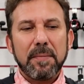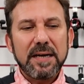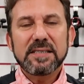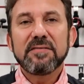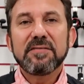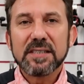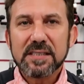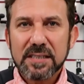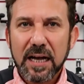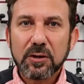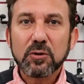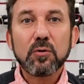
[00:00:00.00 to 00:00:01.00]
mais
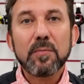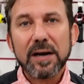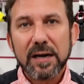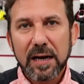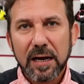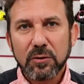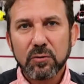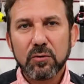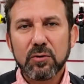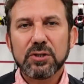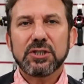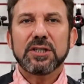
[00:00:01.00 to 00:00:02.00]
avançado no mercado
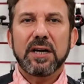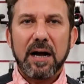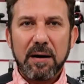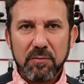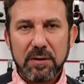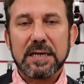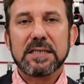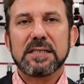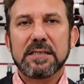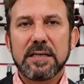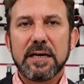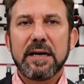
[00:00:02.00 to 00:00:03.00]
hoje. A
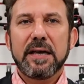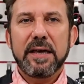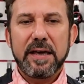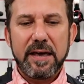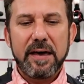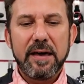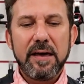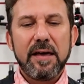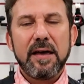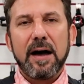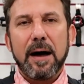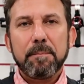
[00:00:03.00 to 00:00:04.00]
Bugarcia é
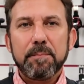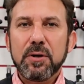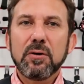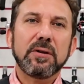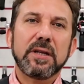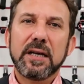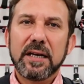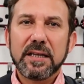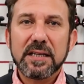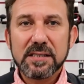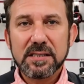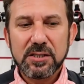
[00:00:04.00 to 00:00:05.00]
a pioneira
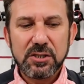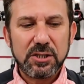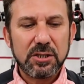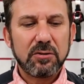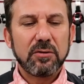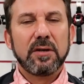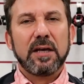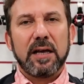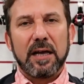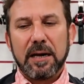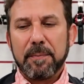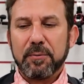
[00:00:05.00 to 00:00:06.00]
nesse sentido.
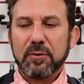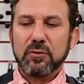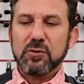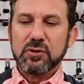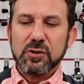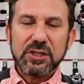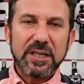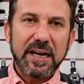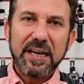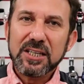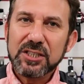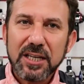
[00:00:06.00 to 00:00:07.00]
Ela produz hoje a
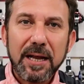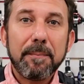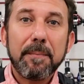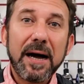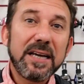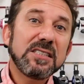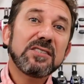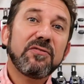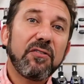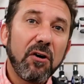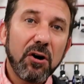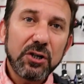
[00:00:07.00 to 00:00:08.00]
carretilha mais
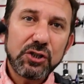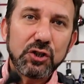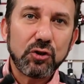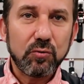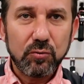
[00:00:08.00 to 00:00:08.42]
forte do